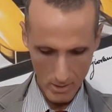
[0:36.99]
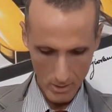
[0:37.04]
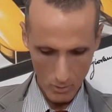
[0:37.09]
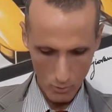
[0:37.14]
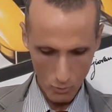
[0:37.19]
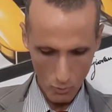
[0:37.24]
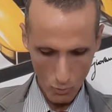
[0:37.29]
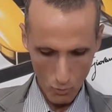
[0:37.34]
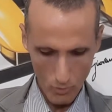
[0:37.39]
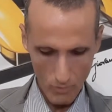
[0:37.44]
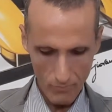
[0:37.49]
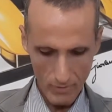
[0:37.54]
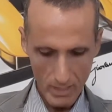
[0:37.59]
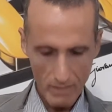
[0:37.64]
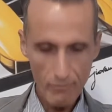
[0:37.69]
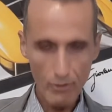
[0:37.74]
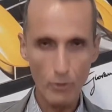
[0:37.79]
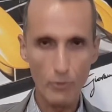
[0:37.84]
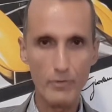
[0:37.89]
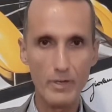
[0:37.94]
con cui
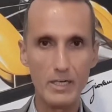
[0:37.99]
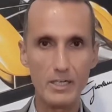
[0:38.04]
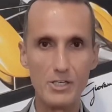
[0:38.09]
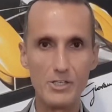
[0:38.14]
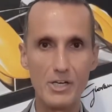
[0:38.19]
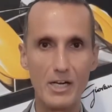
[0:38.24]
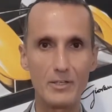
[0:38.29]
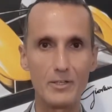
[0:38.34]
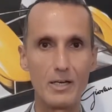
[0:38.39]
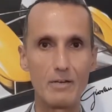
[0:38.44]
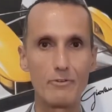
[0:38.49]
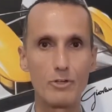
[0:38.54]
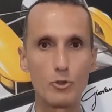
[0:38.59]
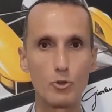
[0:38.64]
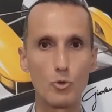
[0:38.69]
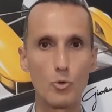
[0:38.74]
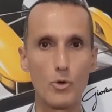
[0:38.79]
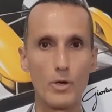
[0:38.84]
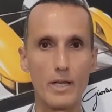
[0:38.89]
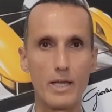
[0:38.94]
venivano verniciate le
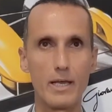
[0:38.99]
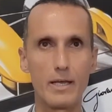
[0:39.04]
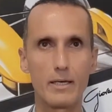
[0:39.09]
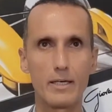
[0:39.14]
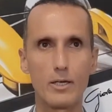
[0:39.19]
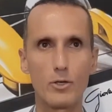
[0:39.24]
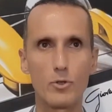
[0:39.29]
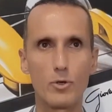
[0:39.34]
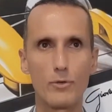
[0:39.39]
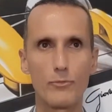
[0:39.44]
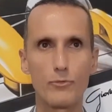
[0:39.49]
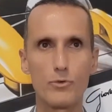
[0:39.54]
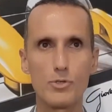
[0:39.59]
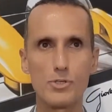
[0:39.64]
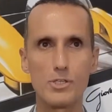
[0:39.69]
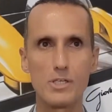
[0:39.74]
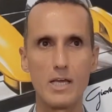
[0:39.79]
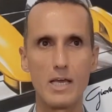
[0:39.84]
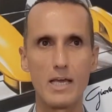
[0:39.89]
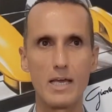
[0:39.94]
vetture, credo che
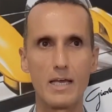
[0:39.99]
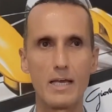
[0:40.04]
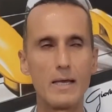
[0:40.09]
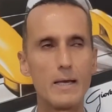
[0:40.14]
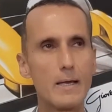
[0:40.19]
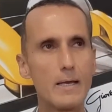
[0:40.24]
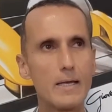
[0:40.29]
fosse